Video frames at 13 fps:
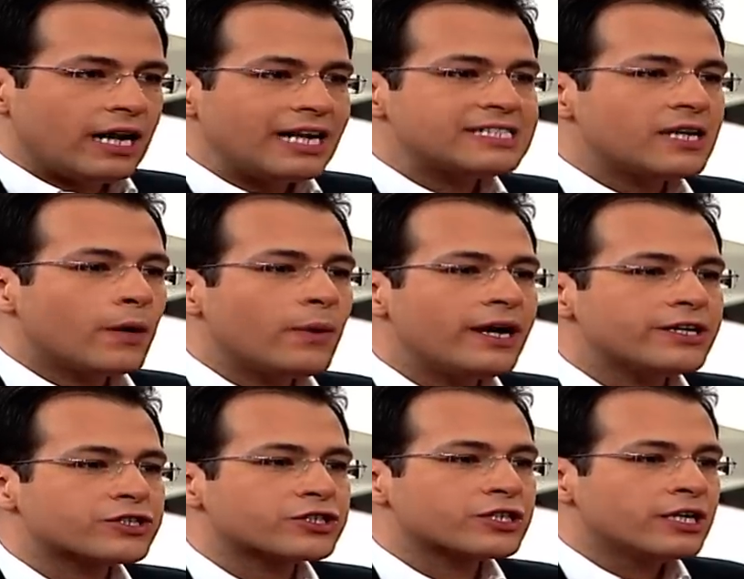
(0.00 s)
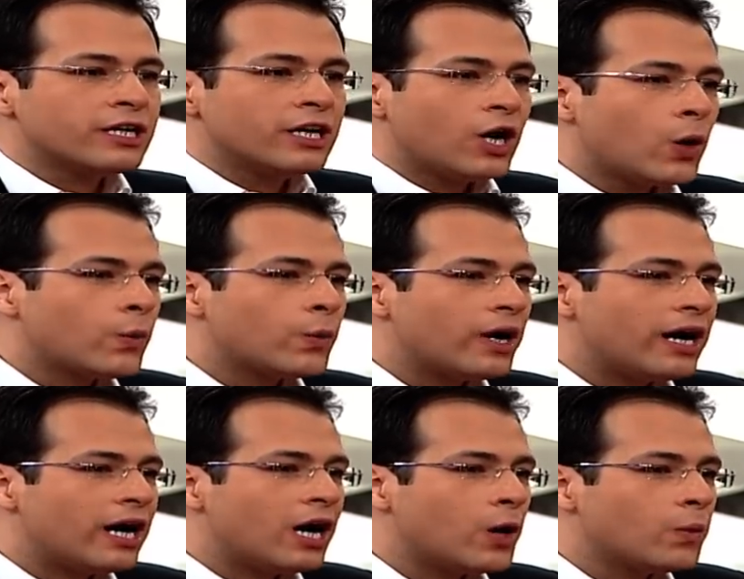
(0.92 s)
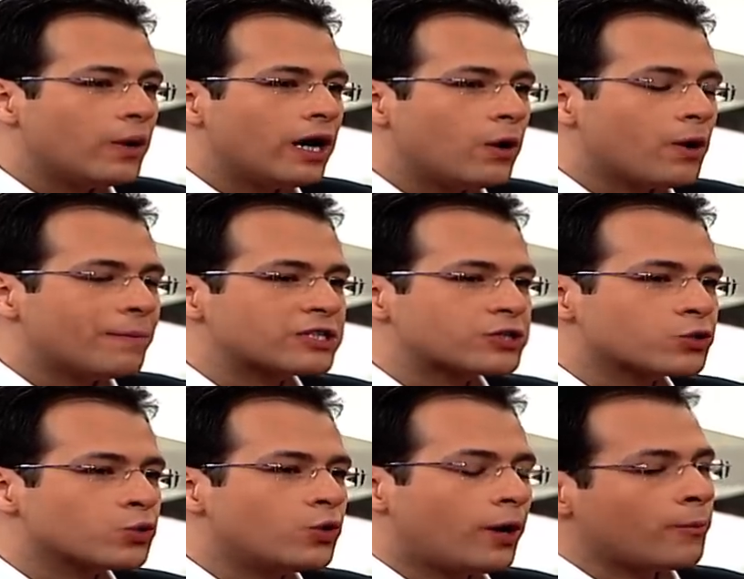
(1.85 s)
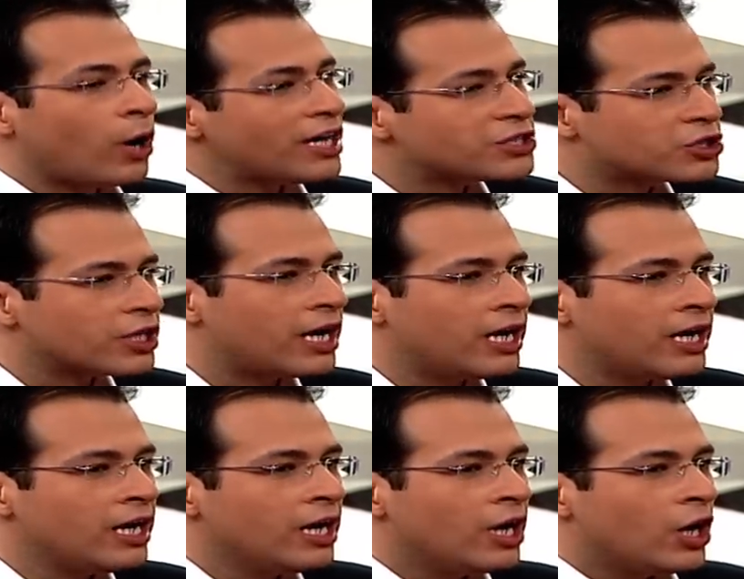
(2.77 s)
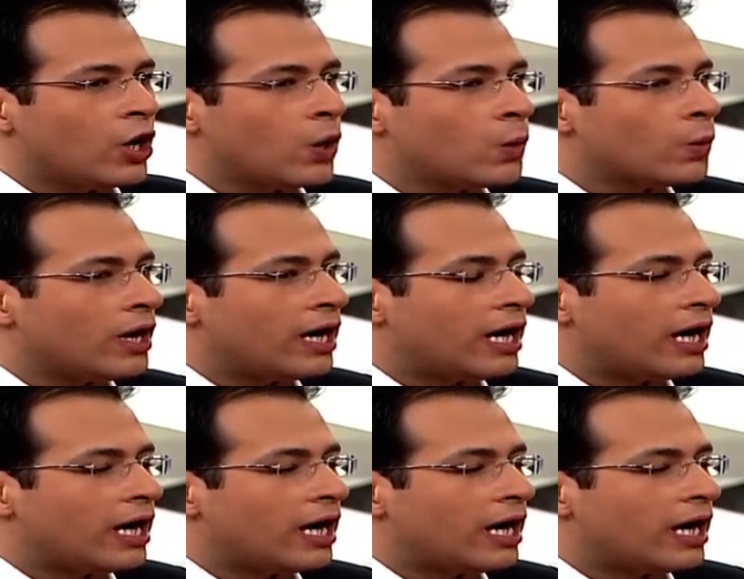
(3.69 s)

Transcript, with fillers: الزواج هو هو هو مشروع مؤجل هو